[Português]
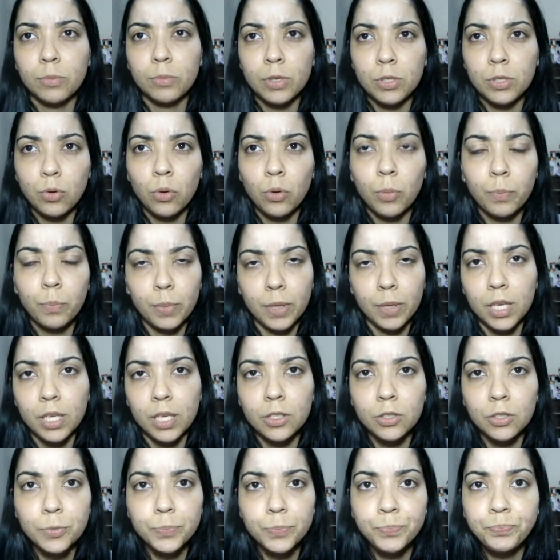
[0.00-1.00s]
umas
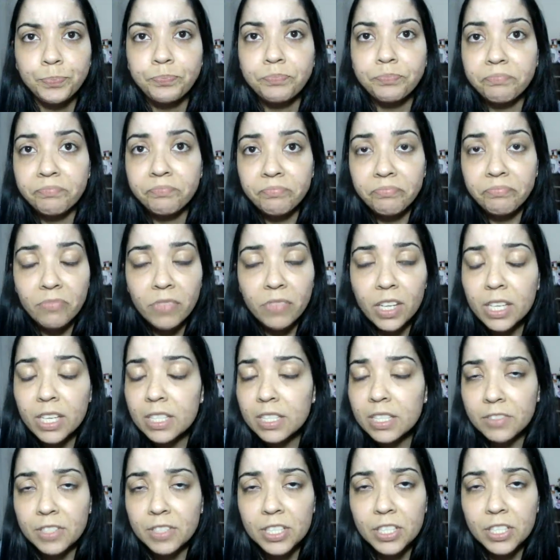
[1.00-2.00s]
roupinhas.
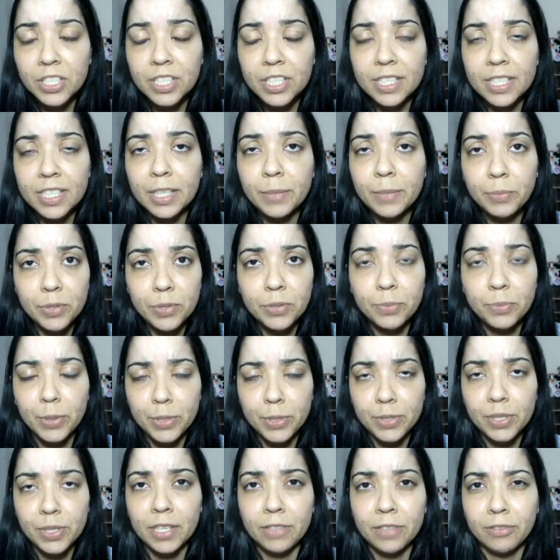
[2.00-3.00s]
Se vocês quiserem, depois eu
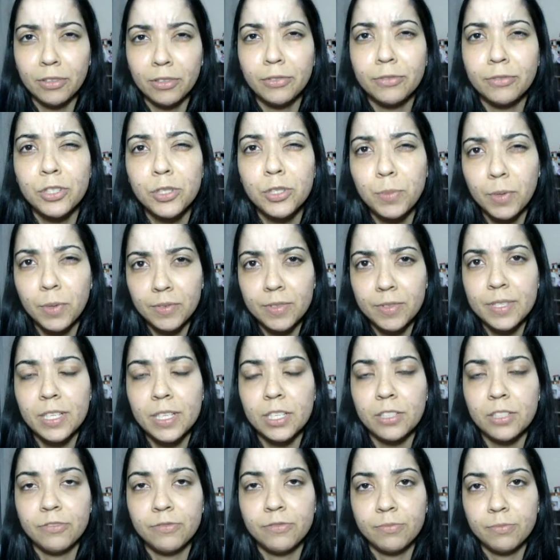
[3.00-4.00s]
posso gravar um vídeo pra
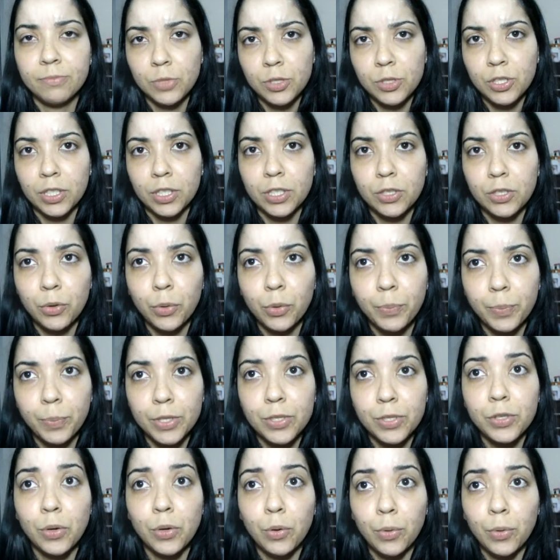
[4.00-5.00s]
vocês mostrando as
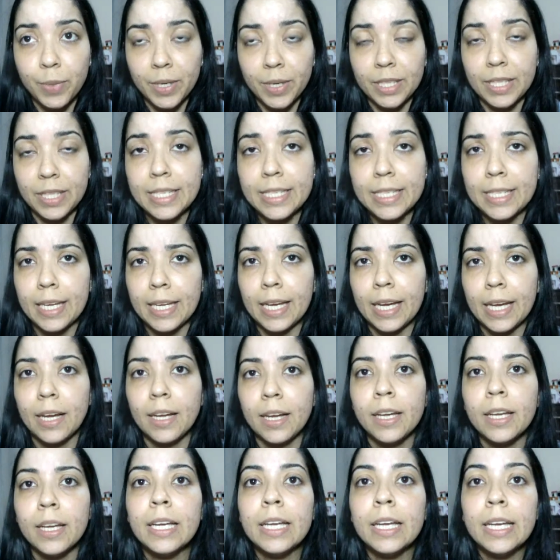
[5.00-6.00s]
roupinhas que eu comprei na C&A
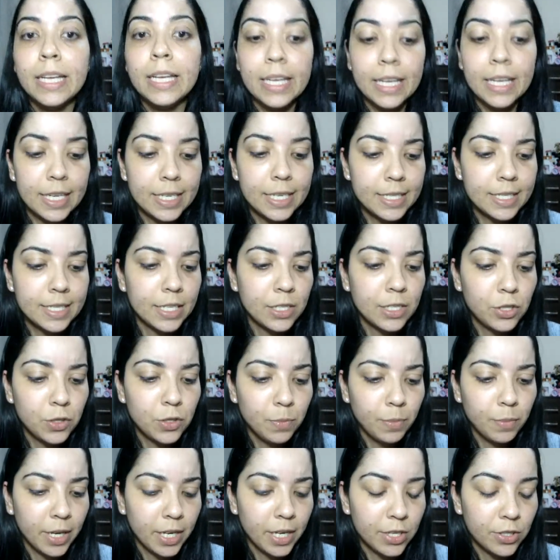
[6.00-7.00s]

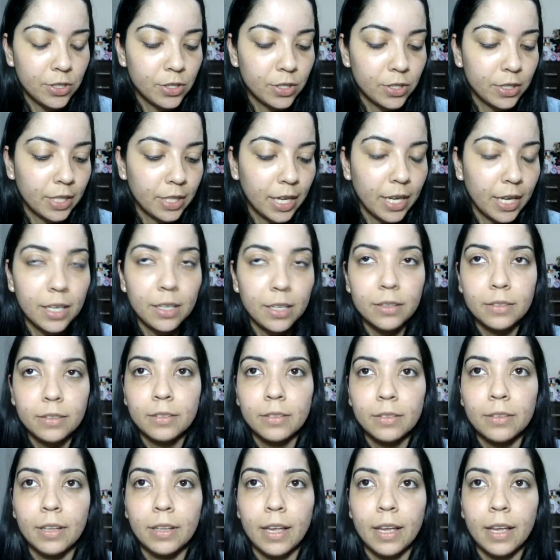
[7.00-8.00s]
recentemente, tá?
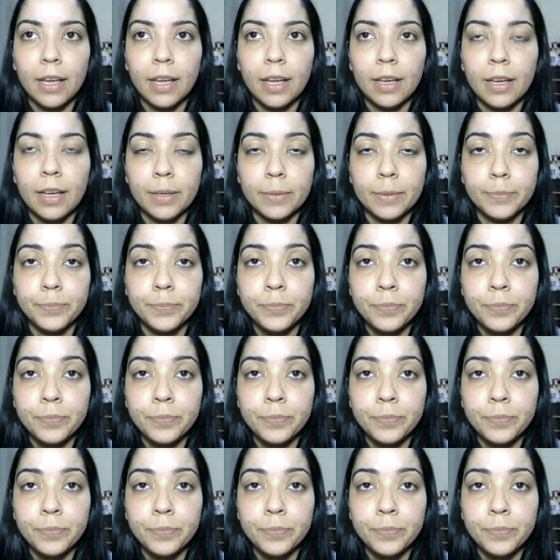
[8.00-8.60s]
É,